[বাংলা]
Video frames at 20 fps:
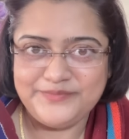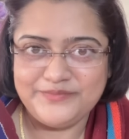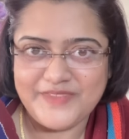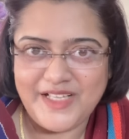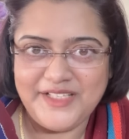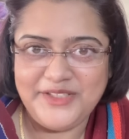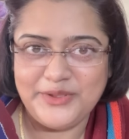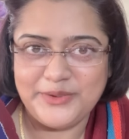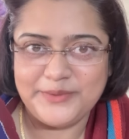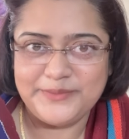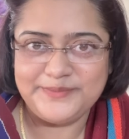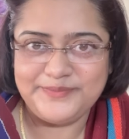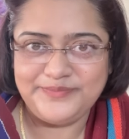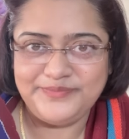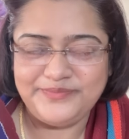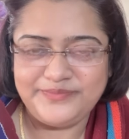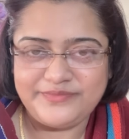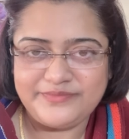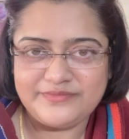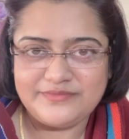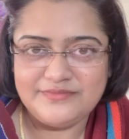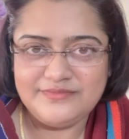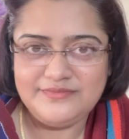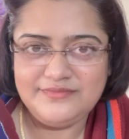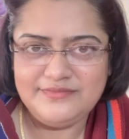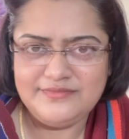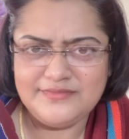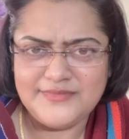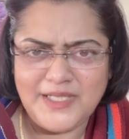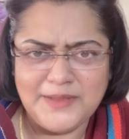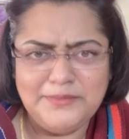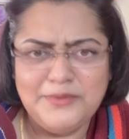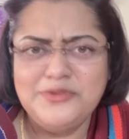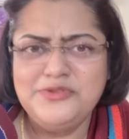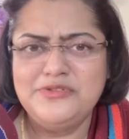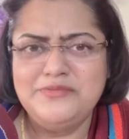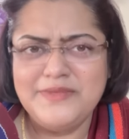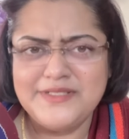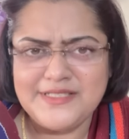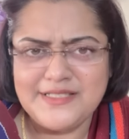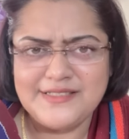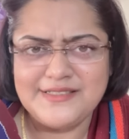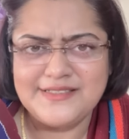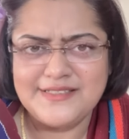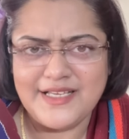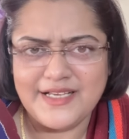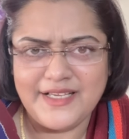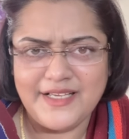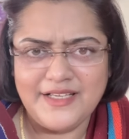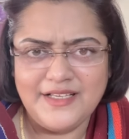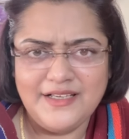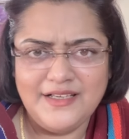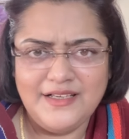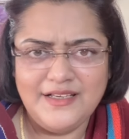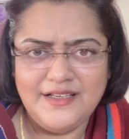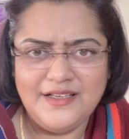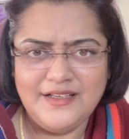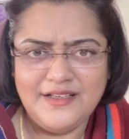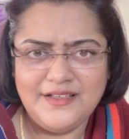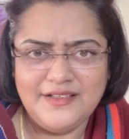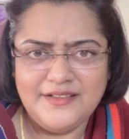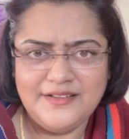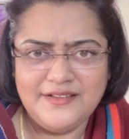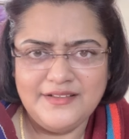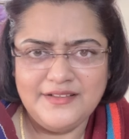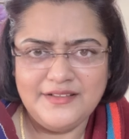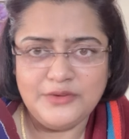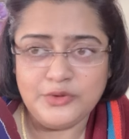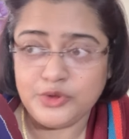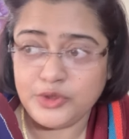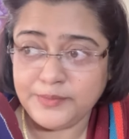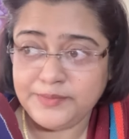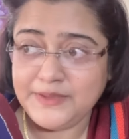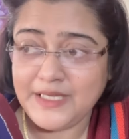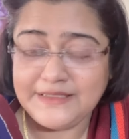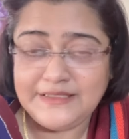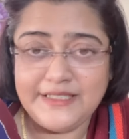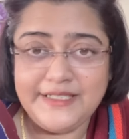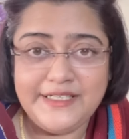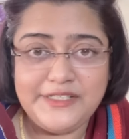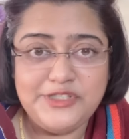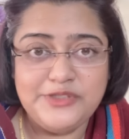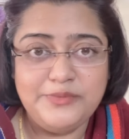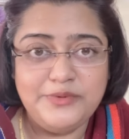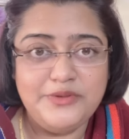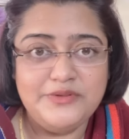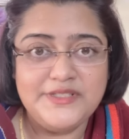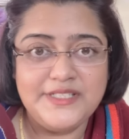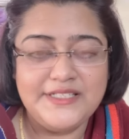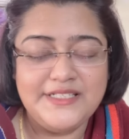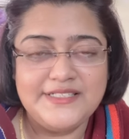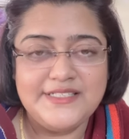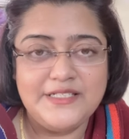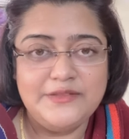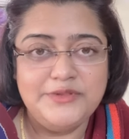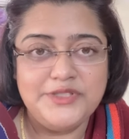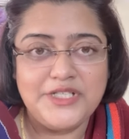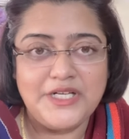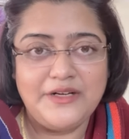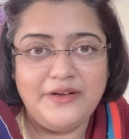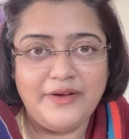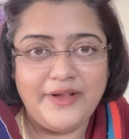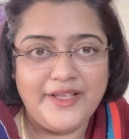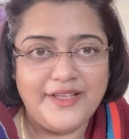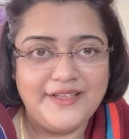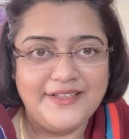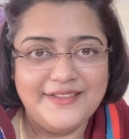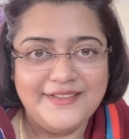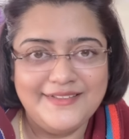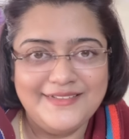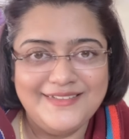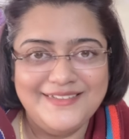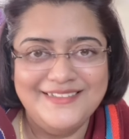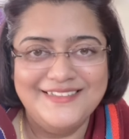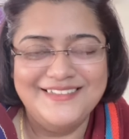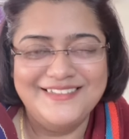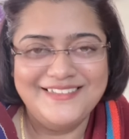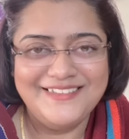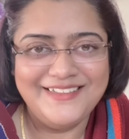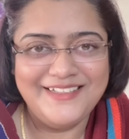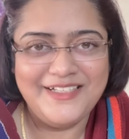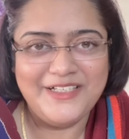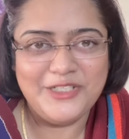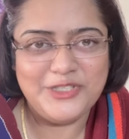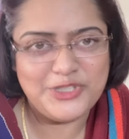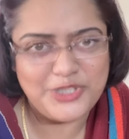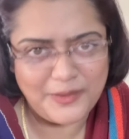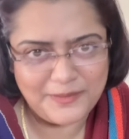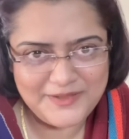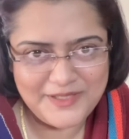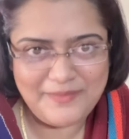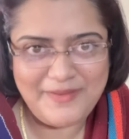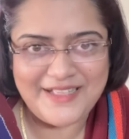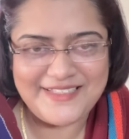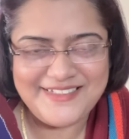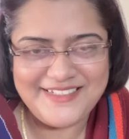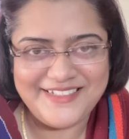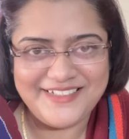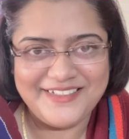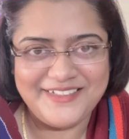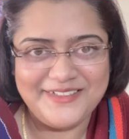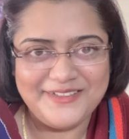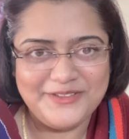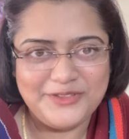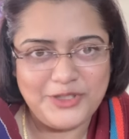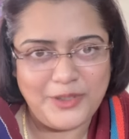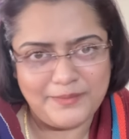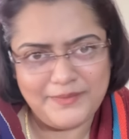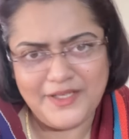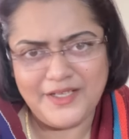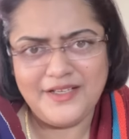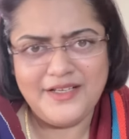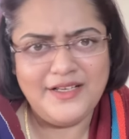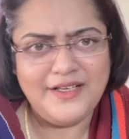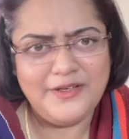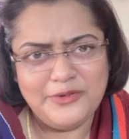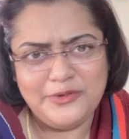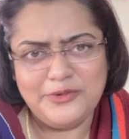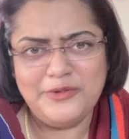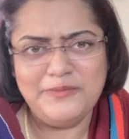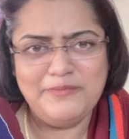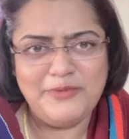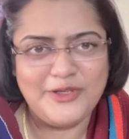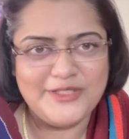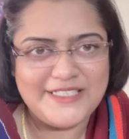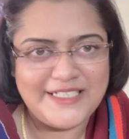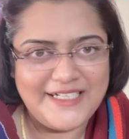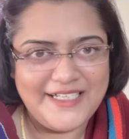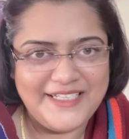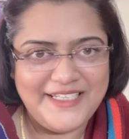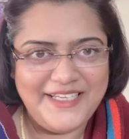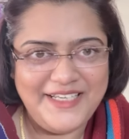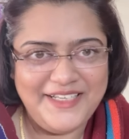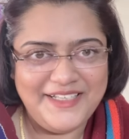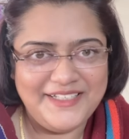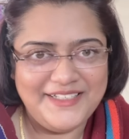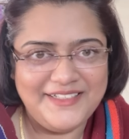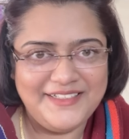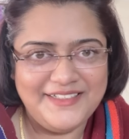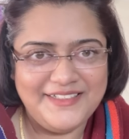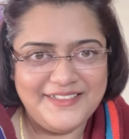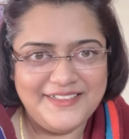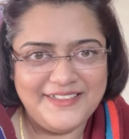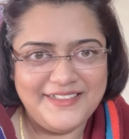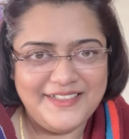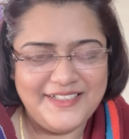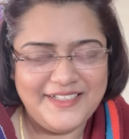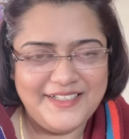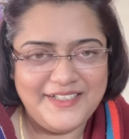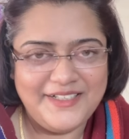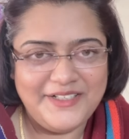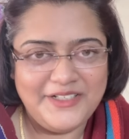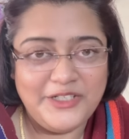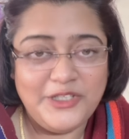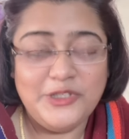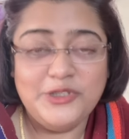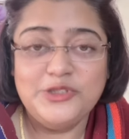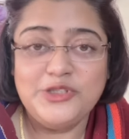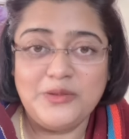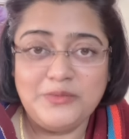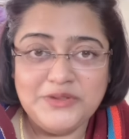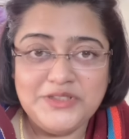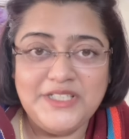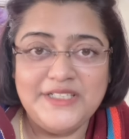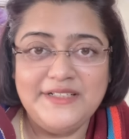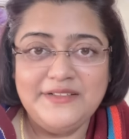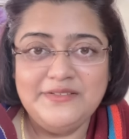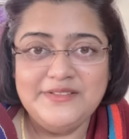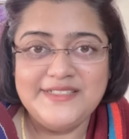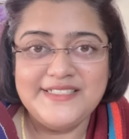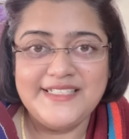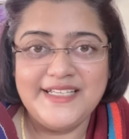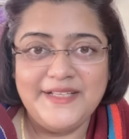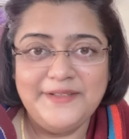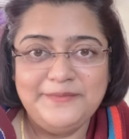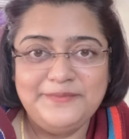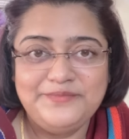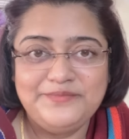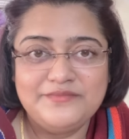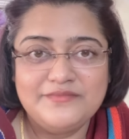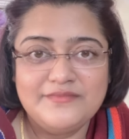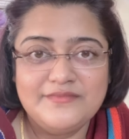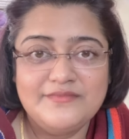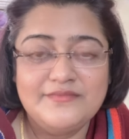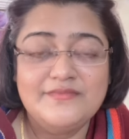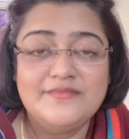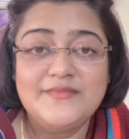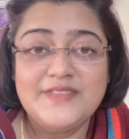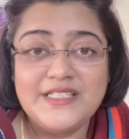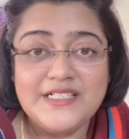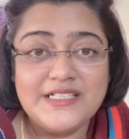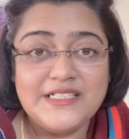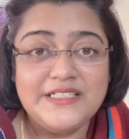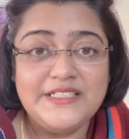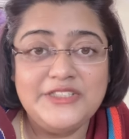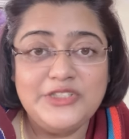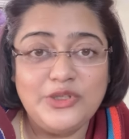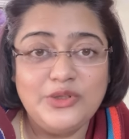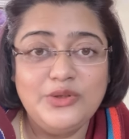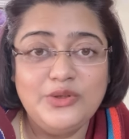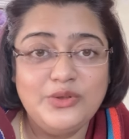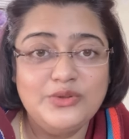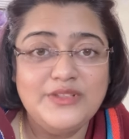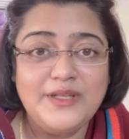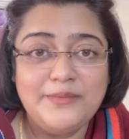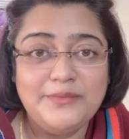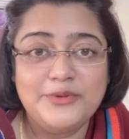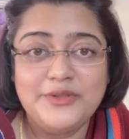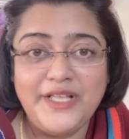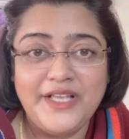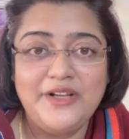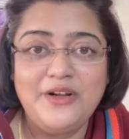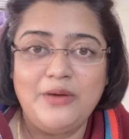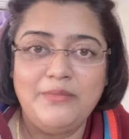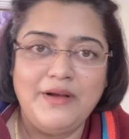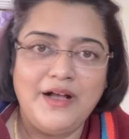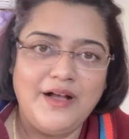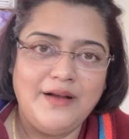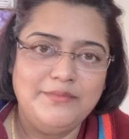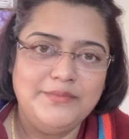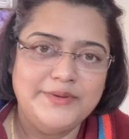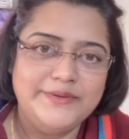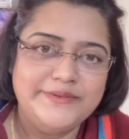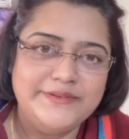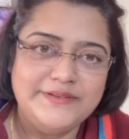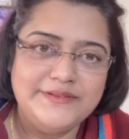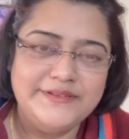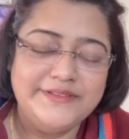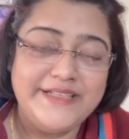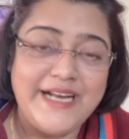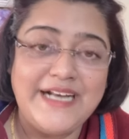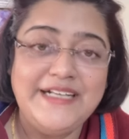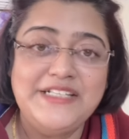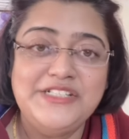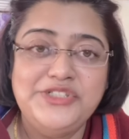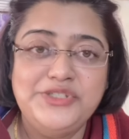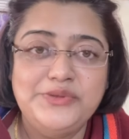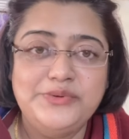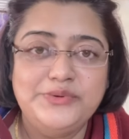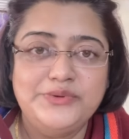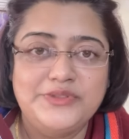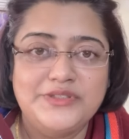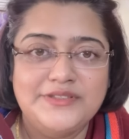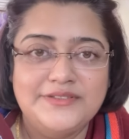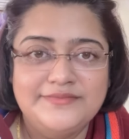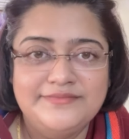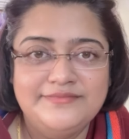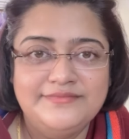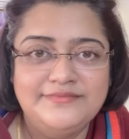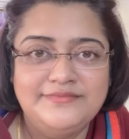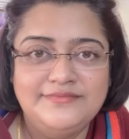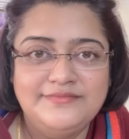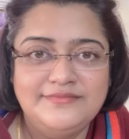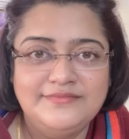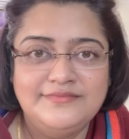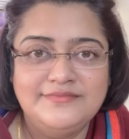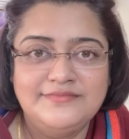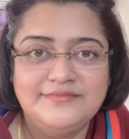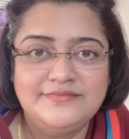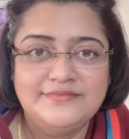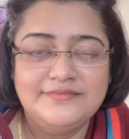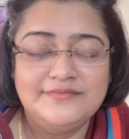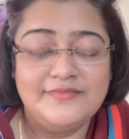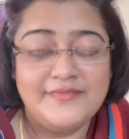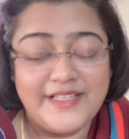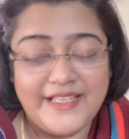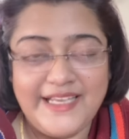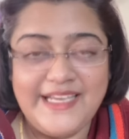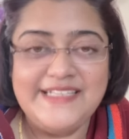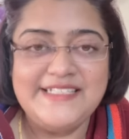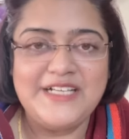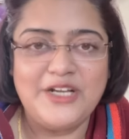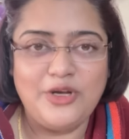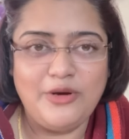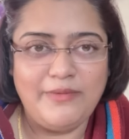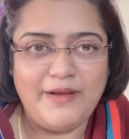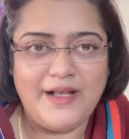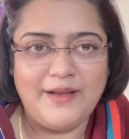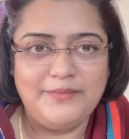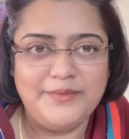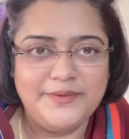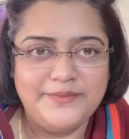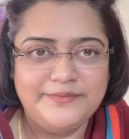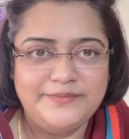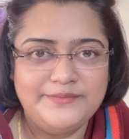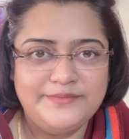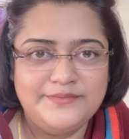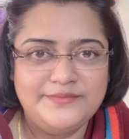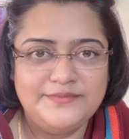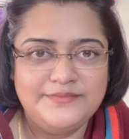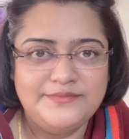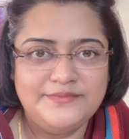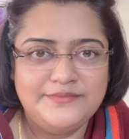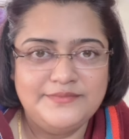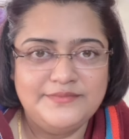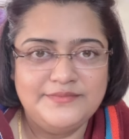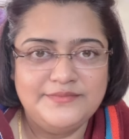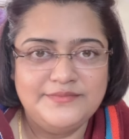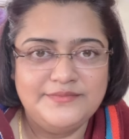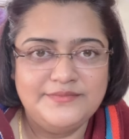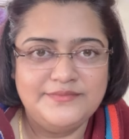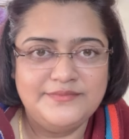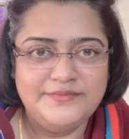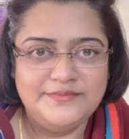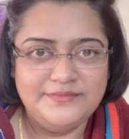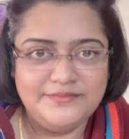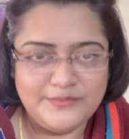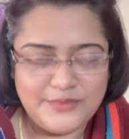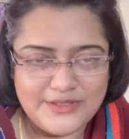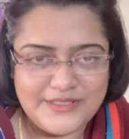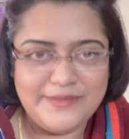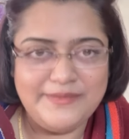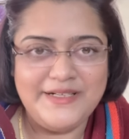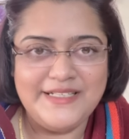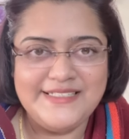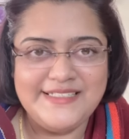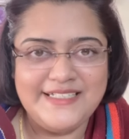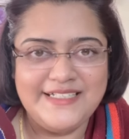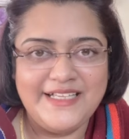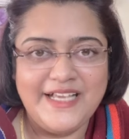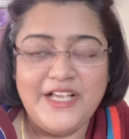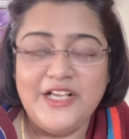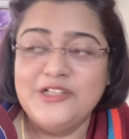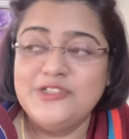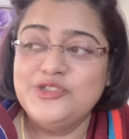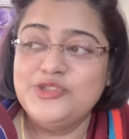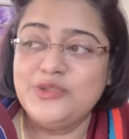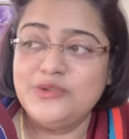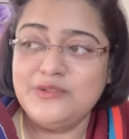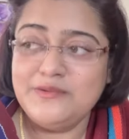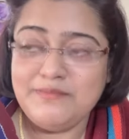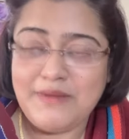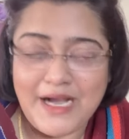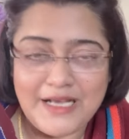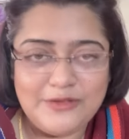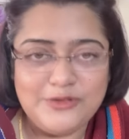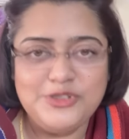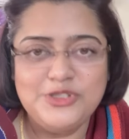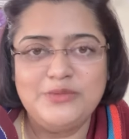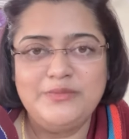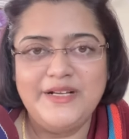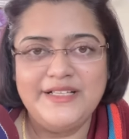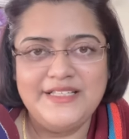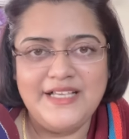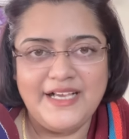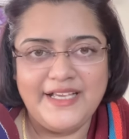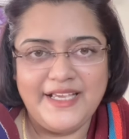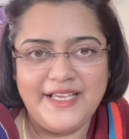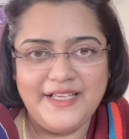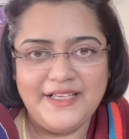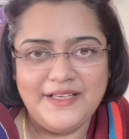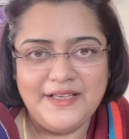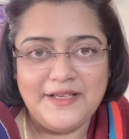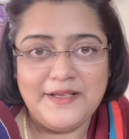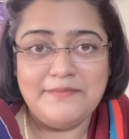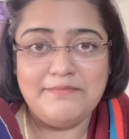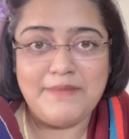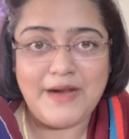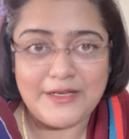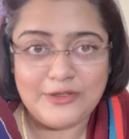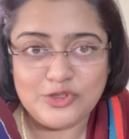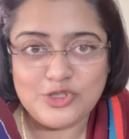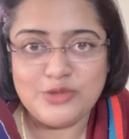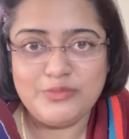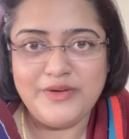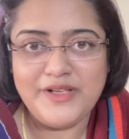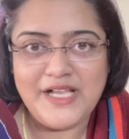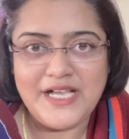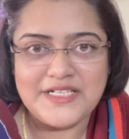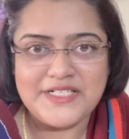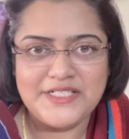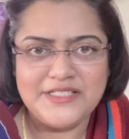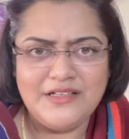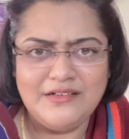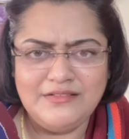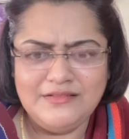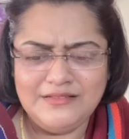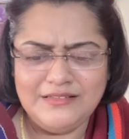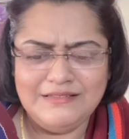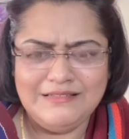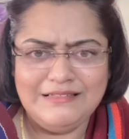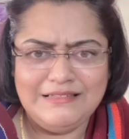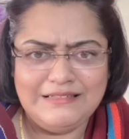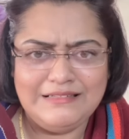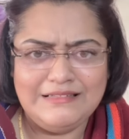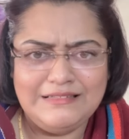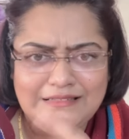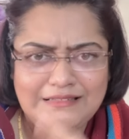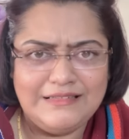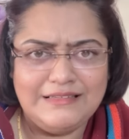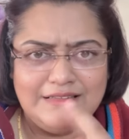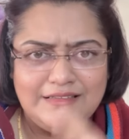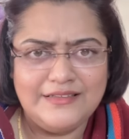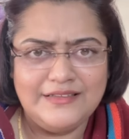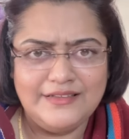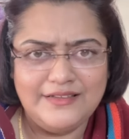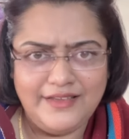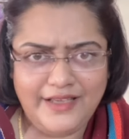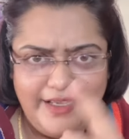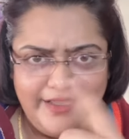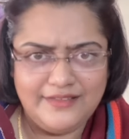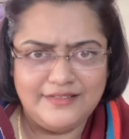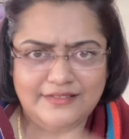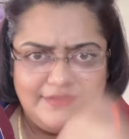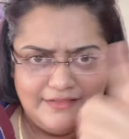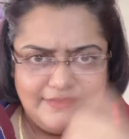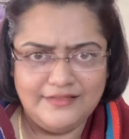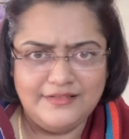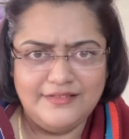তাই তো প্রচুর মেসেজেস থাকে খুব তাড়াতাড়ি কিছু বলুন যাতে সলিউশন হয় সবটা ম্যাজিক সবটা খুব মজা নাকি সমস্যাটা হচ্ছে কৃতজ্ঞতা বোধের অভাব গ্র্যাটিচিউড এইটার অভাব বুঝতে পেরেছেন যখন ভালো সময় থাকে ভালো সময় আসে তখন তো এই তো